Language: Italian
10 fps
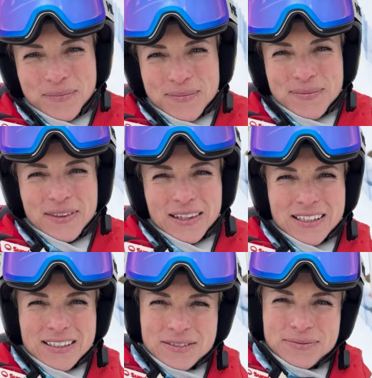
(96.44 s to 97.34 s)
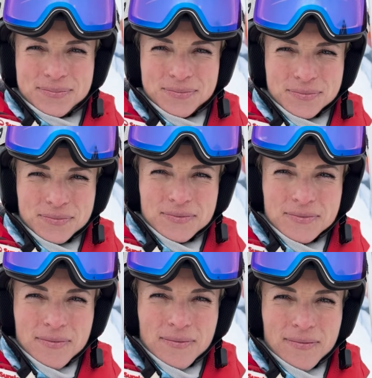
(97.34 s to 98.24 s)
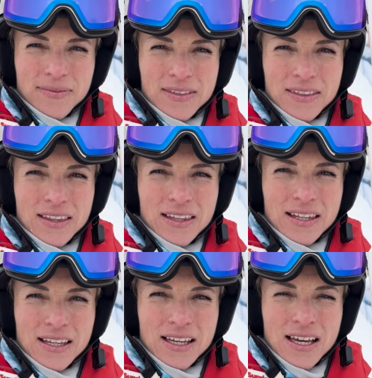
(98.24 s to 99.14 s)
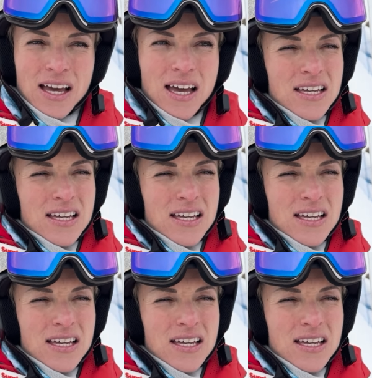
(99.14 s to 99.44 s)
Stai anche testando materiali per la nuova stagione?